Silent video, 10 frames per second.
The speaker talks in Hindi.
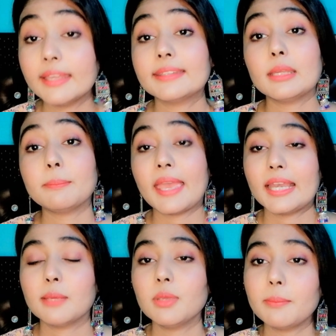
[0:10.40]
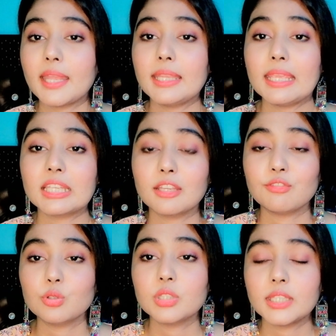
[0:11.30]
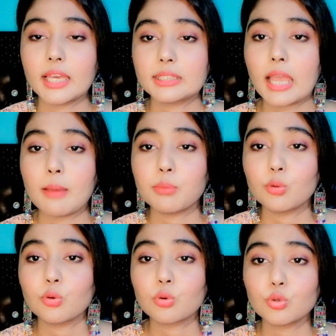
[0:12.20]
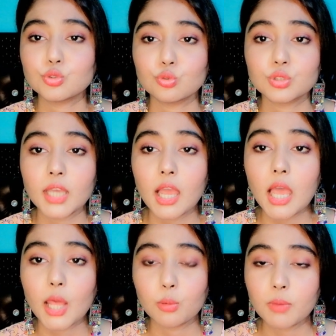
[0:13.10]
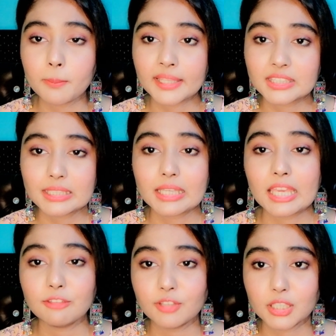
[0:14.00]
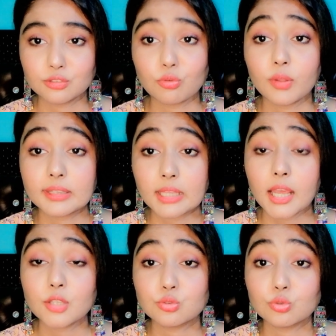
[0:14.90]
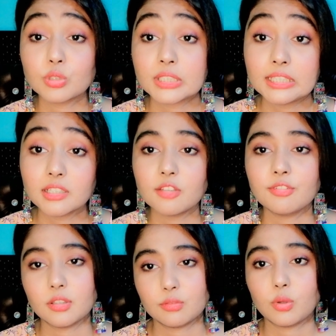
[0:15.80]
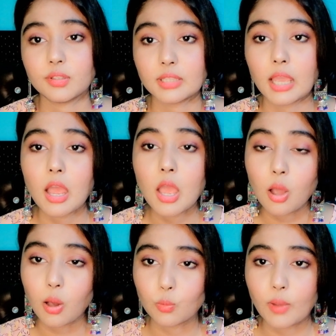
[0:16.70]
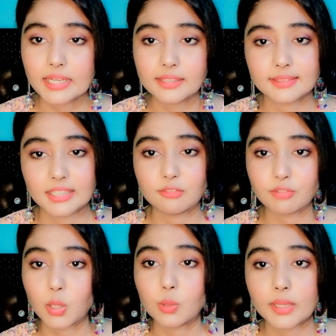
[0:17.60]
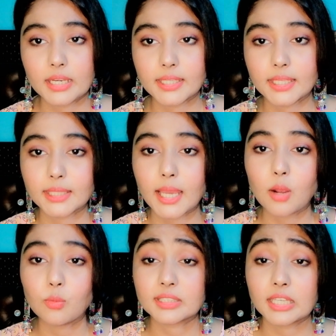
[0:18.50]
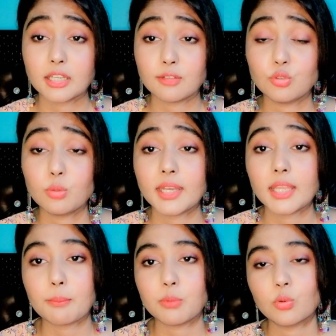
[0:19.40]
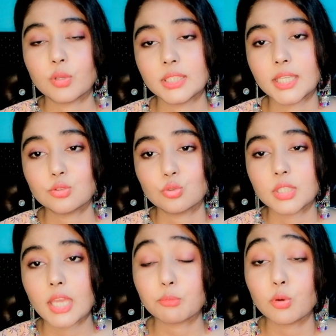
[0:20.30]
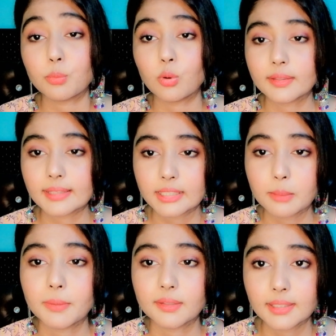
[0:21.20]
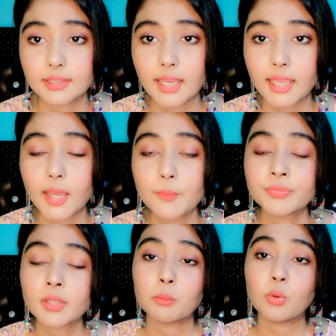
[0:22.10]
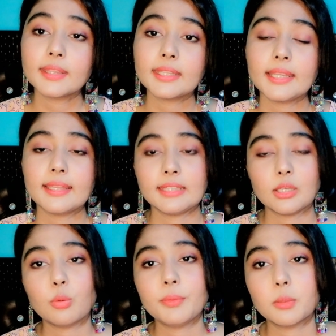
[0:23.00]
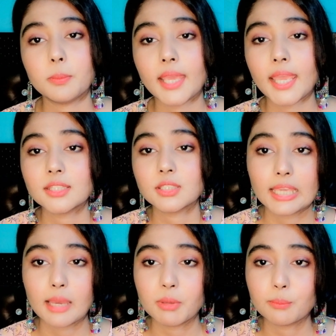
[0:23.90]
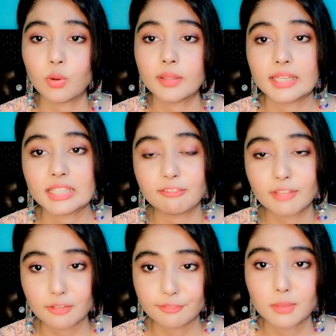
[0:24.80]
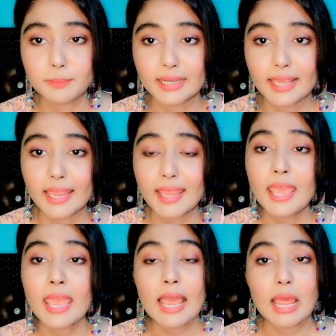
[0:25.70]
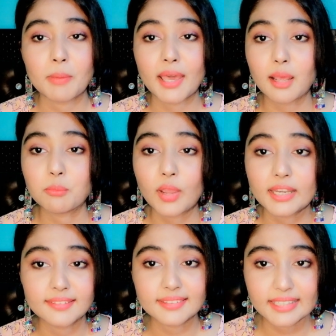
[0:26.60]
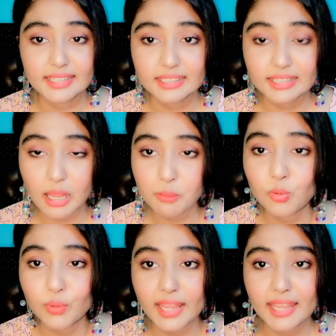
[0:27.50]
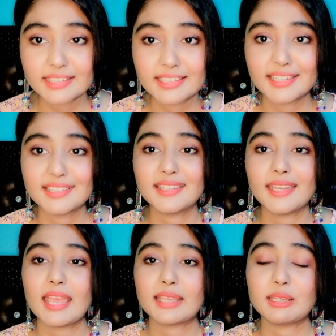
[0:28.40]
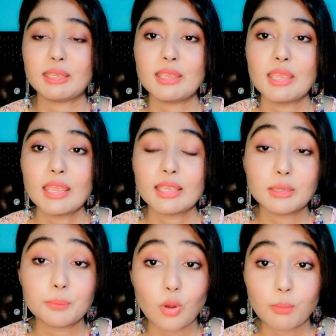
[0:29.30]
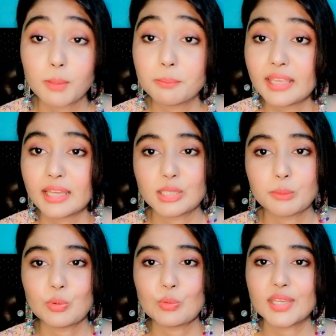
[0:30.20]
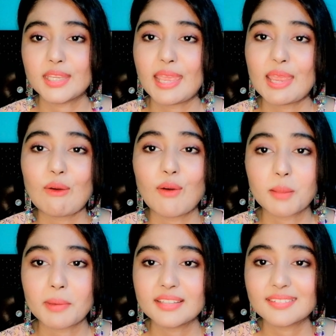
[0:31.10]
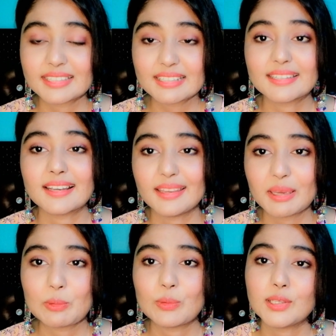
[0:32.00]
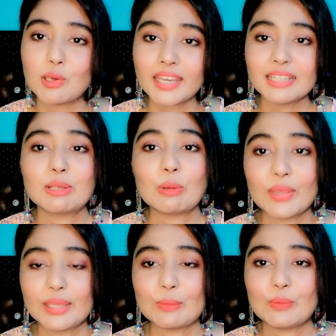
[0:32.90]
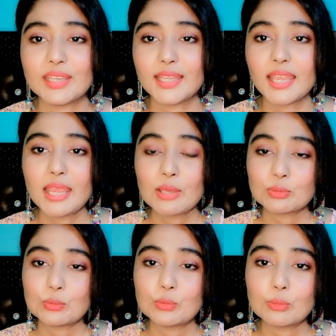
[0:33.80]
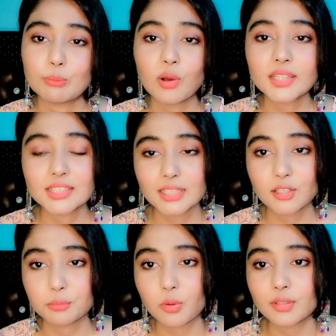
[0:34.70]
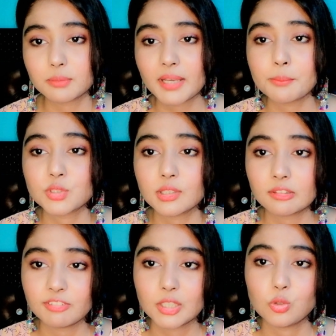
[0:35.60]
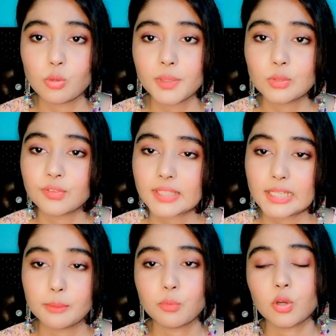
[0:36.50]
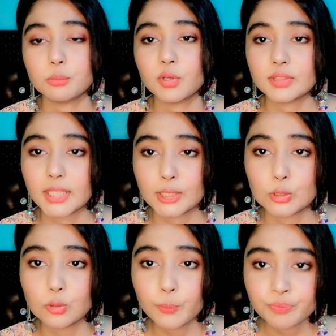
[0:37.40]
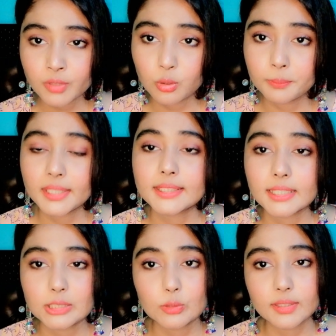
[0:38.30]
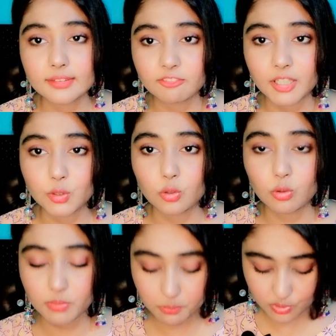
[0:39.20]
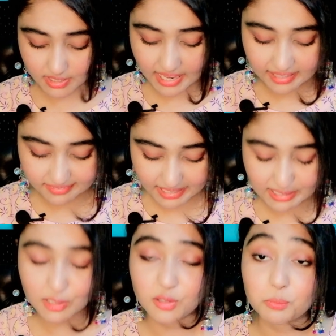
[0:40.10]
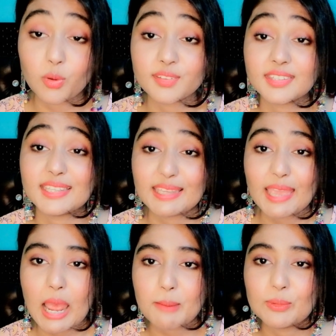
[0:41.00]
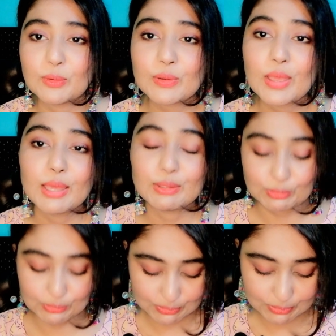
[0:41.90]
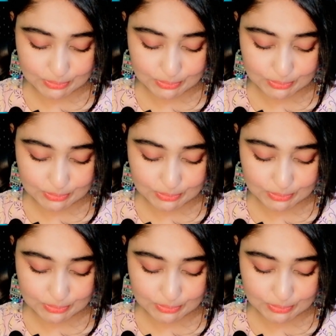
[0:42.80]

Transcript: इससे पहले भी मैंने एक रिव्यू दिया था आप लोगों को जो था अरोमा मैजिक का ही फेस वॉश था जो टी ट्री फेस वॉश था और ऑयली स्किन वालों के लिए था उसका रिव्यू मैंने आप लोगों को दिया जो कि आपको बहुत ज़्यादा पसंद आया बहुत सारे ऐसे कॉमेंट भी आए कि हमें बहुत ज़्यादा बेनिफिट मिला है हमारा ऑयली स्किन कम हो रहा है धीरे धीरे एक्ने की प्रॉब्लम प्रॉब्लम भी ख़त्म हो रही है और हमारी स्किन क्लियर हो रही है और एंड ग्लोइंग हो रही है तो बहुत अच्छा रिस्पॉन्स मिला मुझे इस वीडियो पे तो उसके लिए बहुत बहुत थैंक यू उम्मीद करती हूँ कि इस वीडियो को भी मुझे ऐसा ही रिस्पॉन्स देंगे आप लोग तो